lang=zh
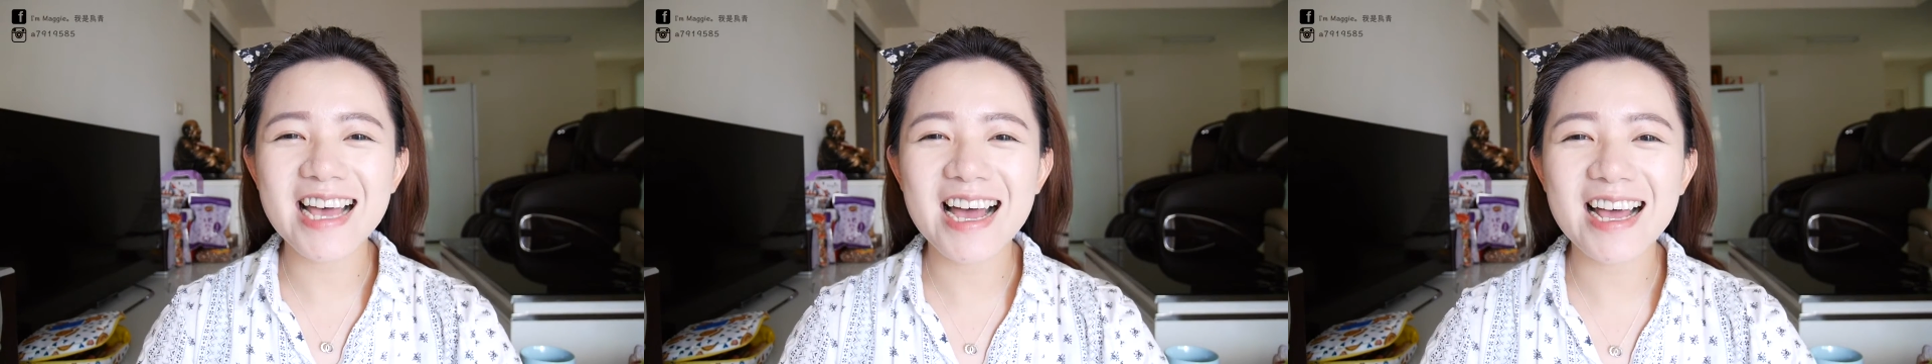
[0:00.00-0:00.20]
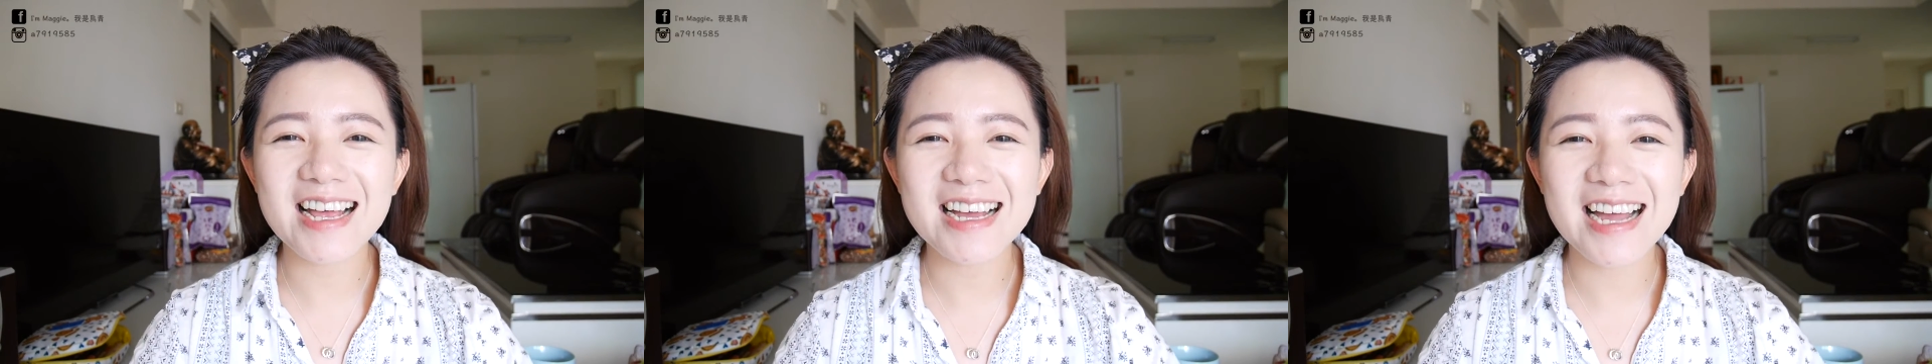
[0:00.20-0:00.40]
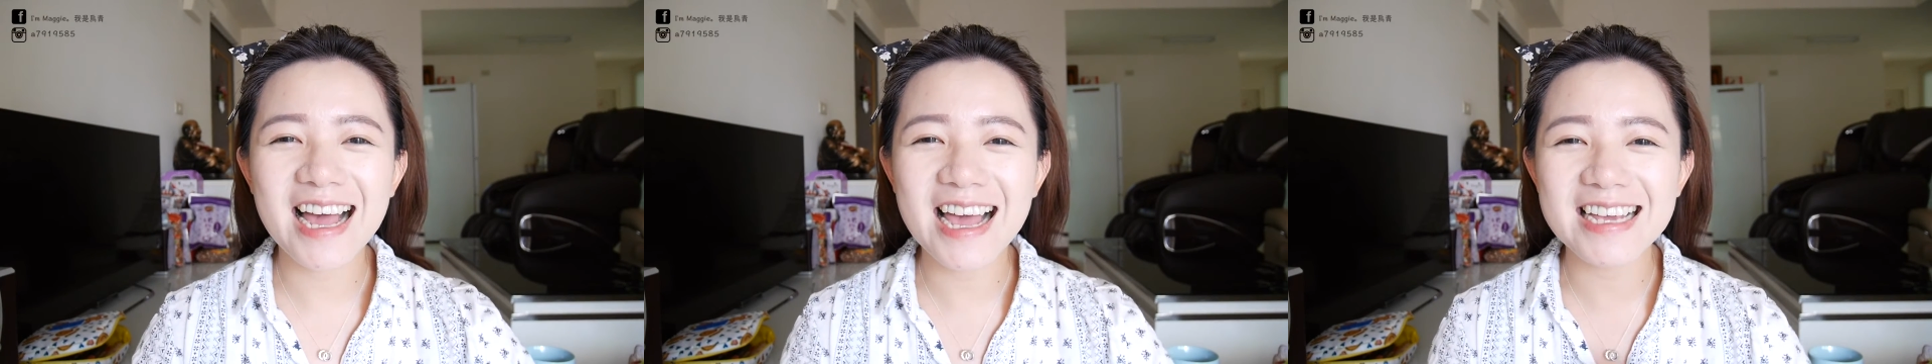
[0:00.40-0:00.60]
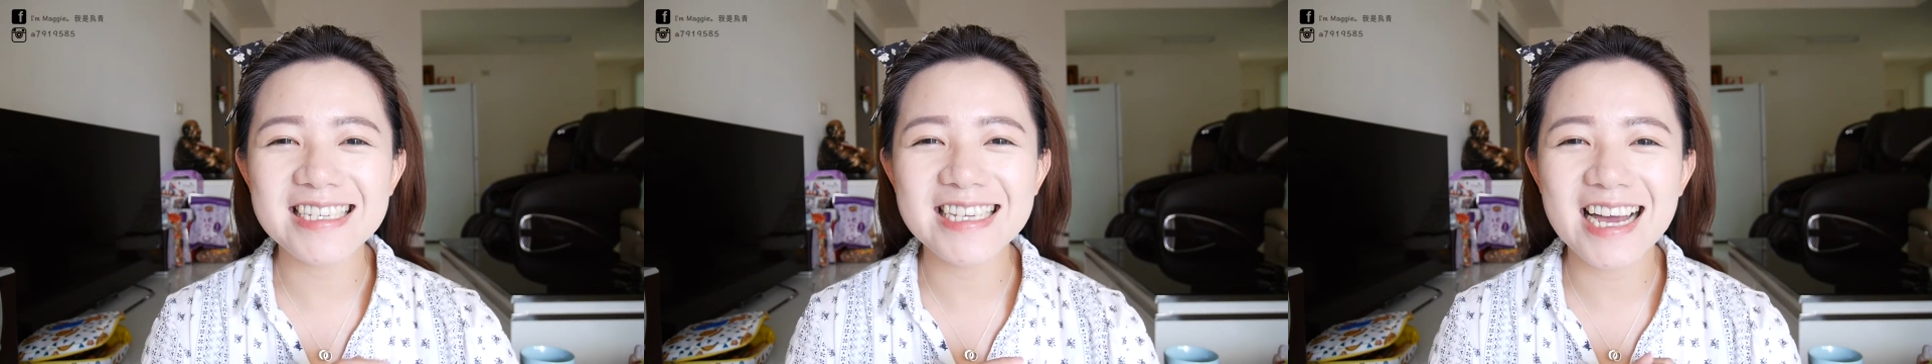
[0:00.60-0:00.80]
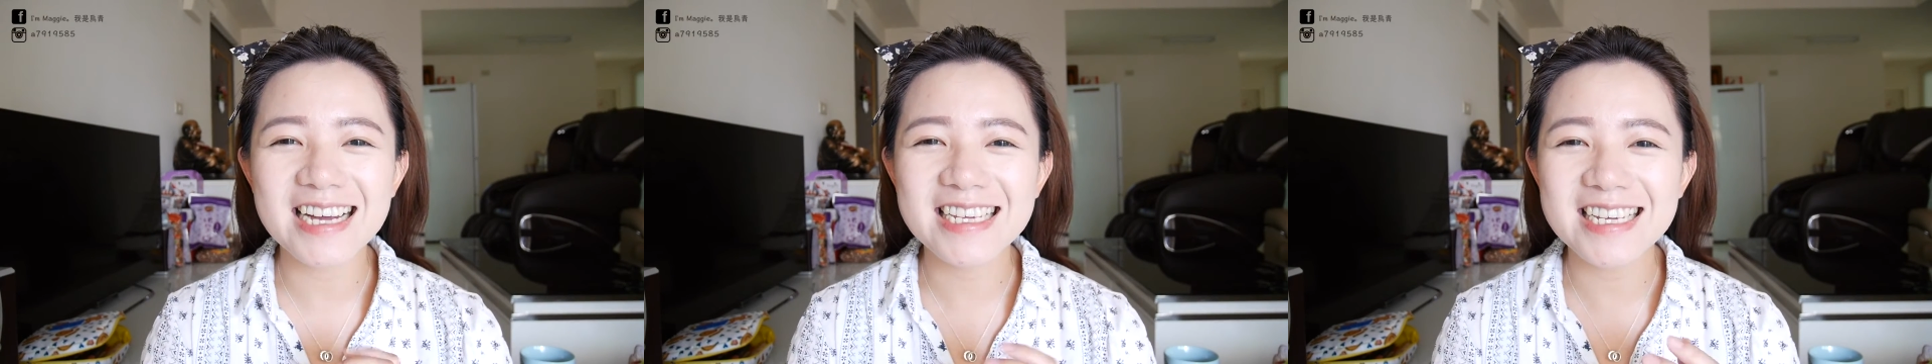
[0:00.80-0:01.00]
家开
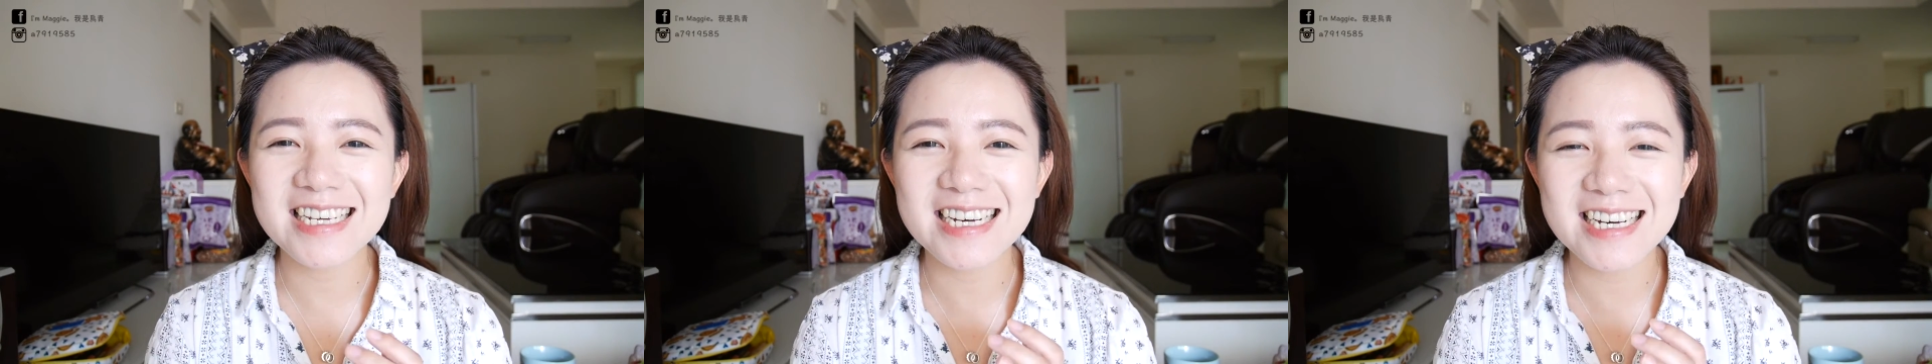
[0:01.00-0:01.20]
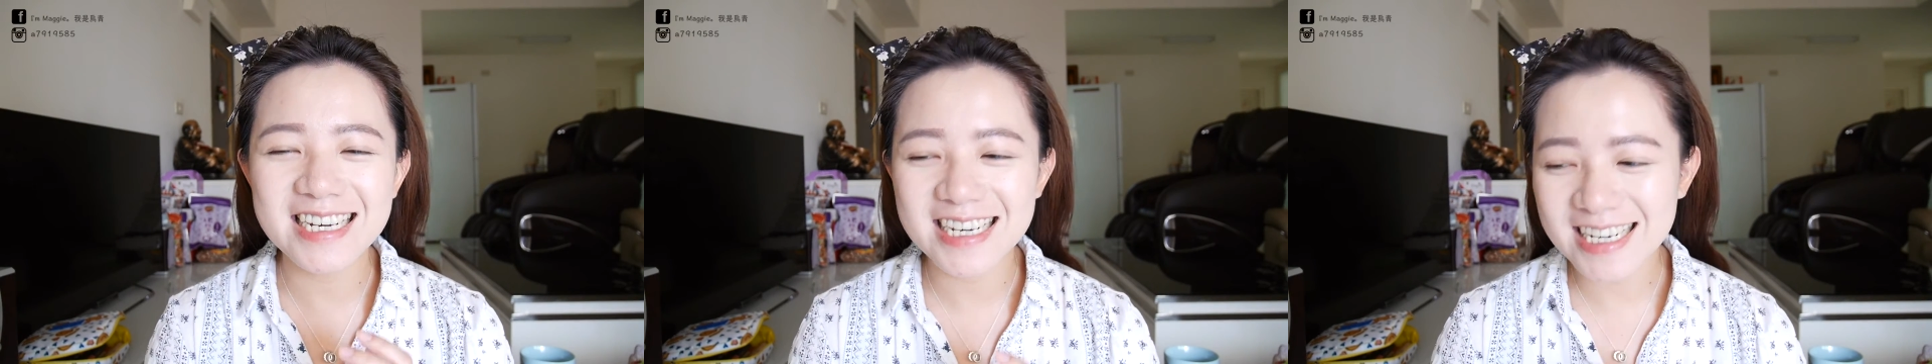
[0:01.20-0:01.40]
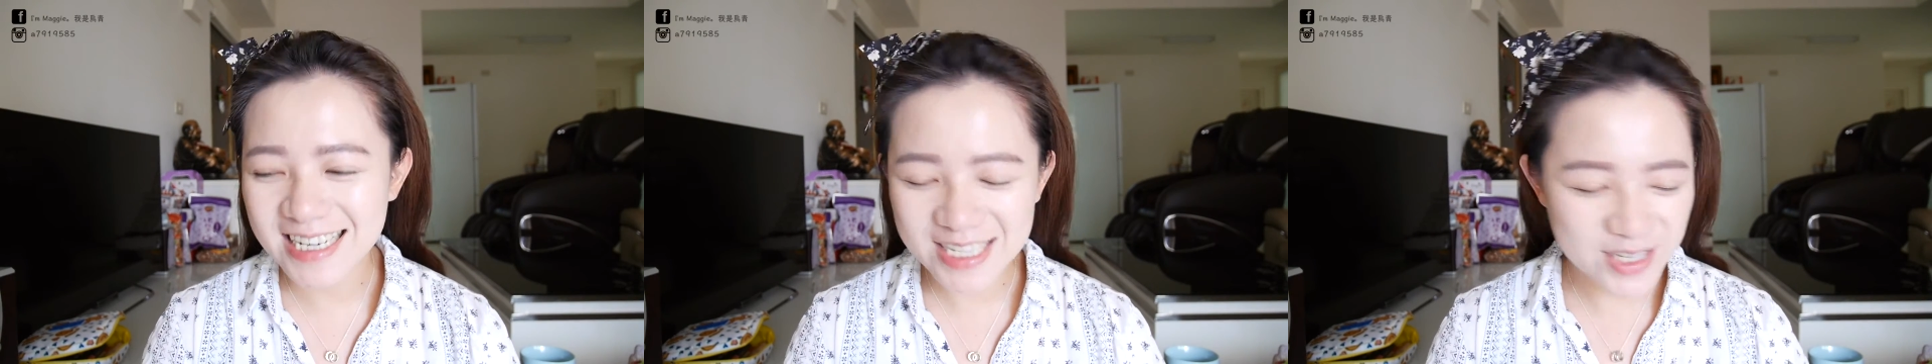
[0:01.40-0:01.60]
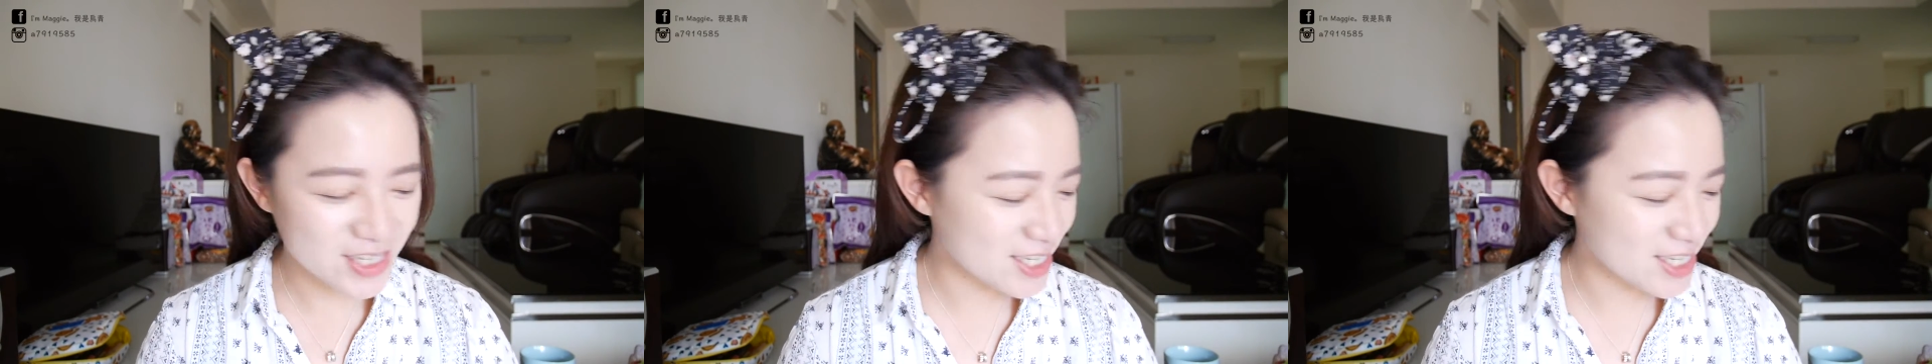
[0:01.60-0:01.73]
箱一个，就